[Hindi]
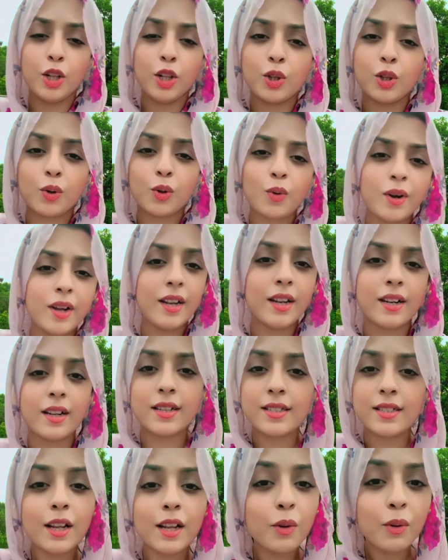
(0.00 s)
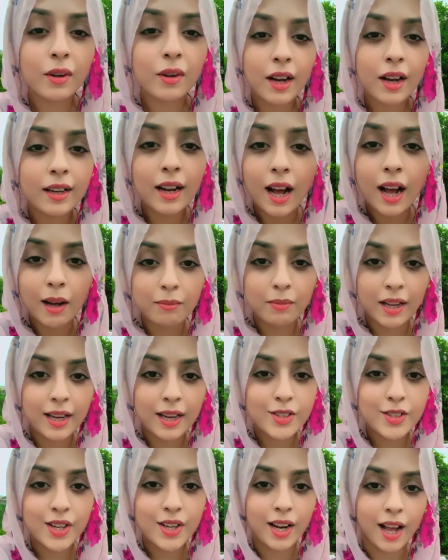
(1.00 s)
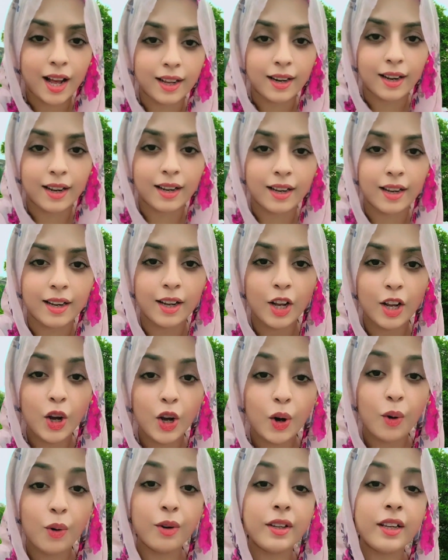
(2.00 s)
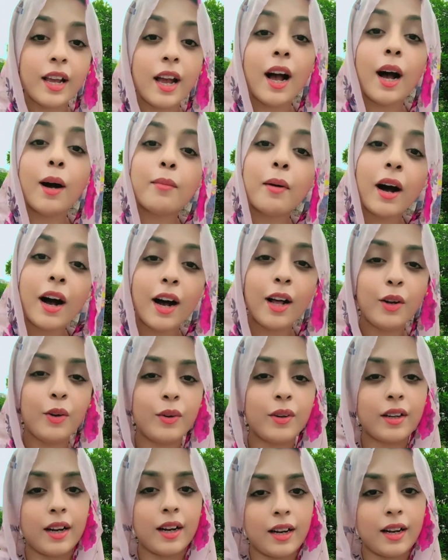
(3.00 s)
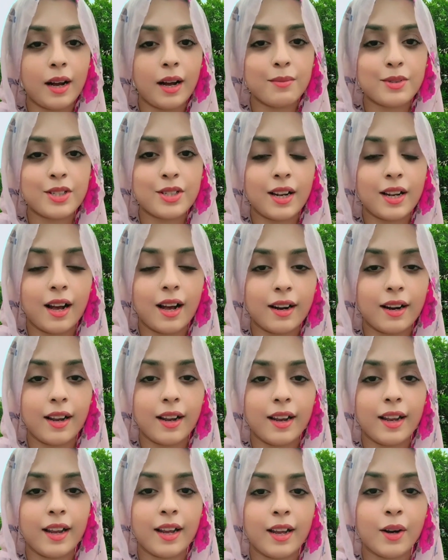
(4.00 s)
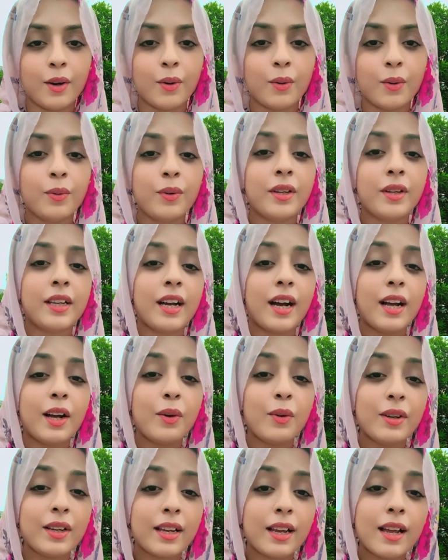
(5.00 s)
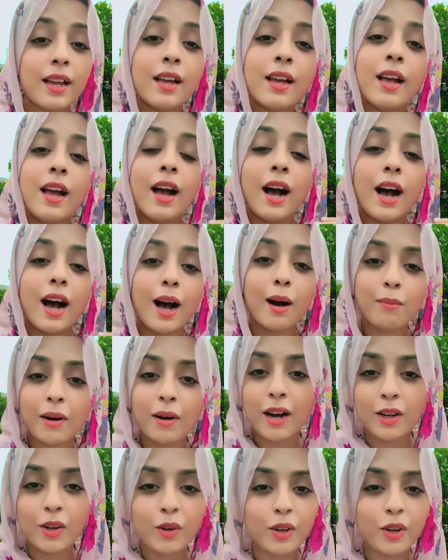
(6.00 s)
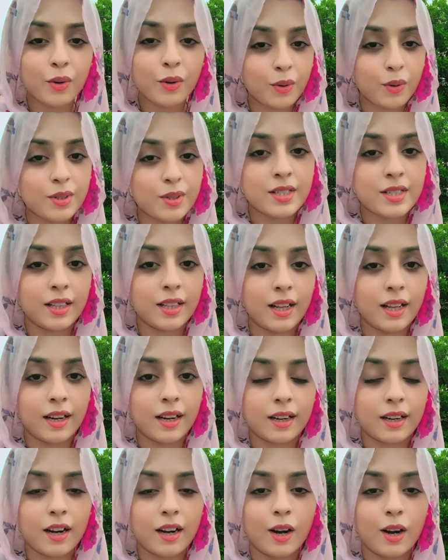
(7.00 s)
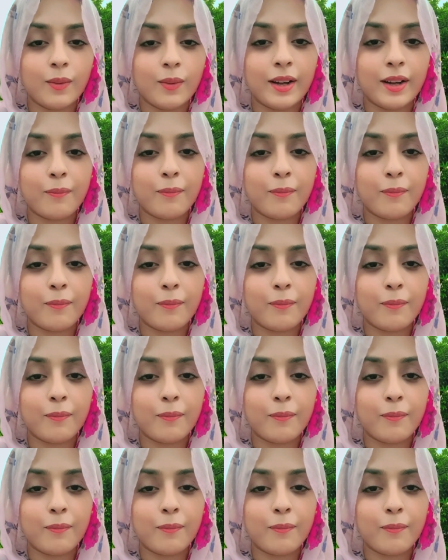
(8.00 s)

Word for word: तो कोई नस्ल उनका नाम नहीं चला रही उनके अमाल उनका नाम चला रहे हैं उनका उनके अमालों ने उनको ज़िंदा रखा हुआ है